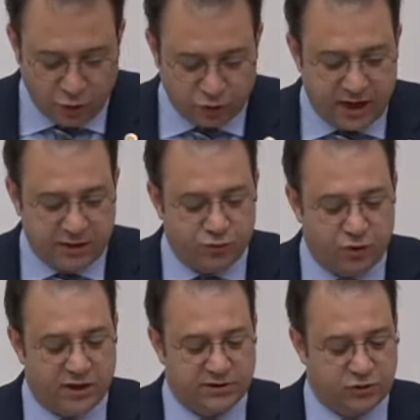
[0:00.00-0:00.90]
Noter
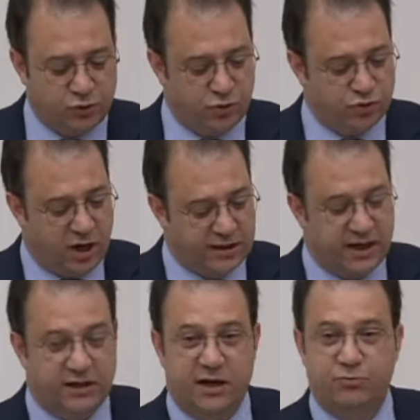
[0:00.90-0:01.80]
kurası sonucu
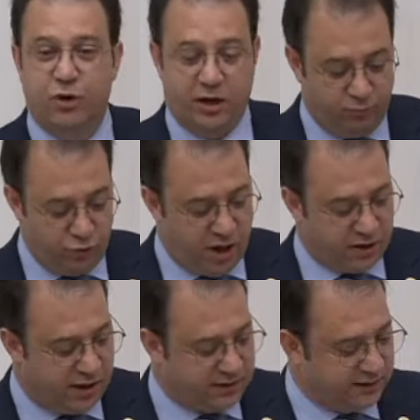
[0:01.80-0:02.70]
adaylar
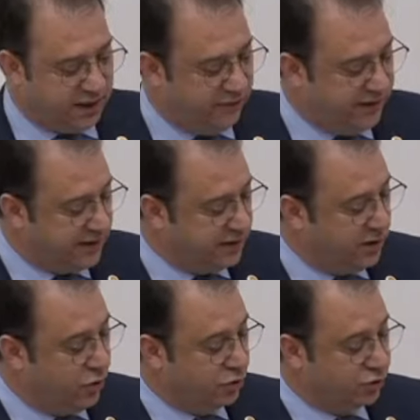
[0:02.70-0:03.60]
mülakata davet
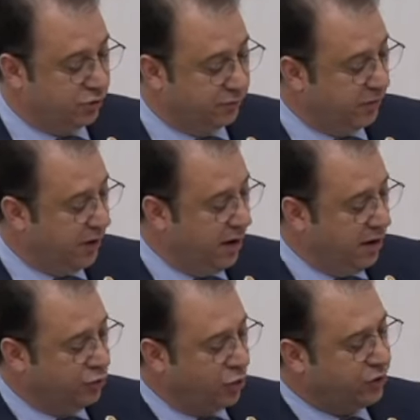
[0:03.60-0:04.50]
ediliyor.
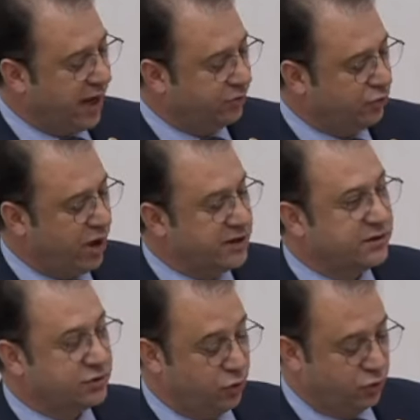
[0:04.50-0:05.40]
Noter
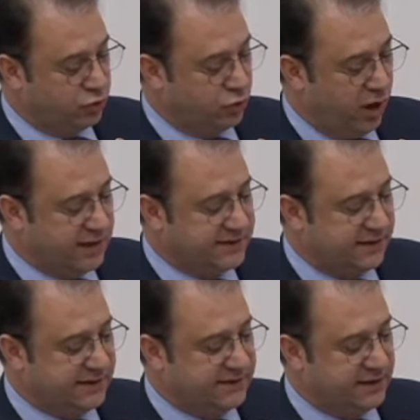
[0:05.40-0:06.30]
kurası sonucu
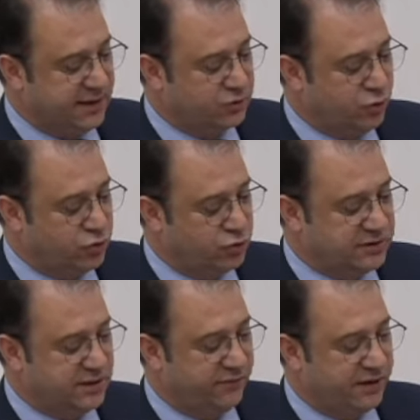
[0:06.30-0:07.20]
asıl listeden
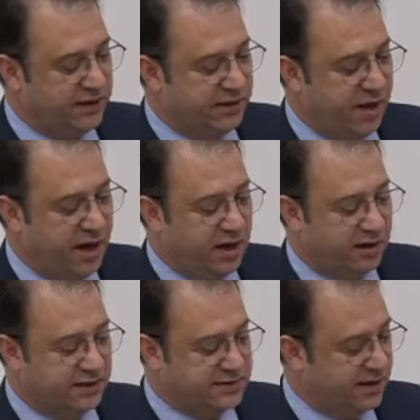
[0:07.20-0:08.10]
sözlü sınava girmeye
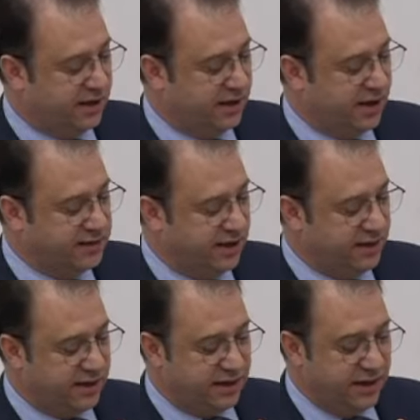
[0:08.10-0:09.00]
hak kazanan
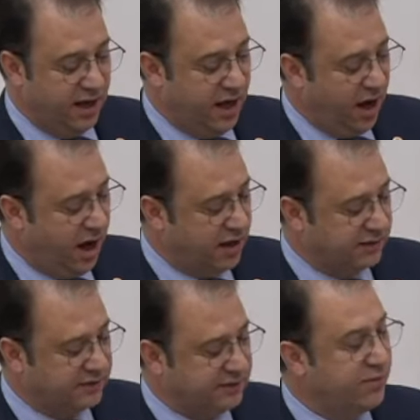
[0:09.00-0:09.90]
adayları
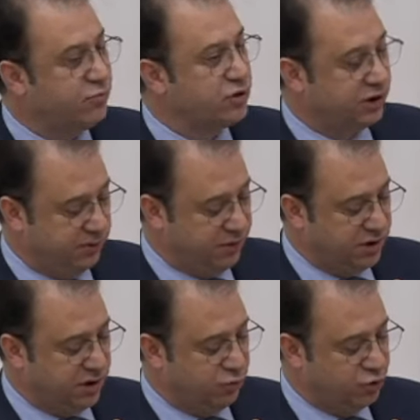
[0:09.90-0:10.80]
6 Temmuz
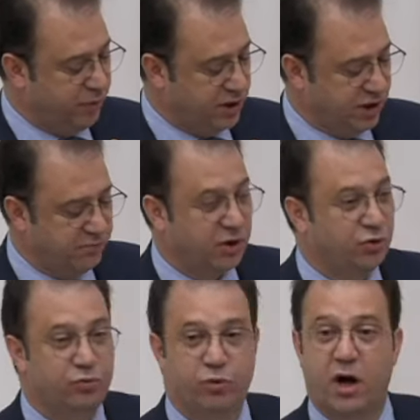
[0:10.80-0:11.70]
2023 Perşembe
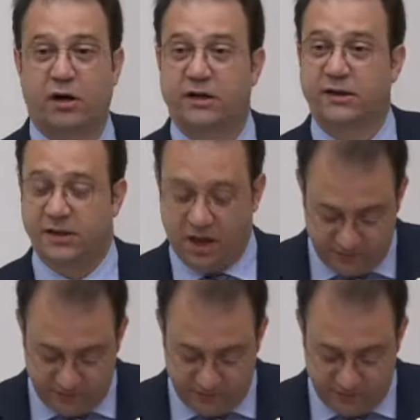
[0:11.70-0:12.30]
günü mülakata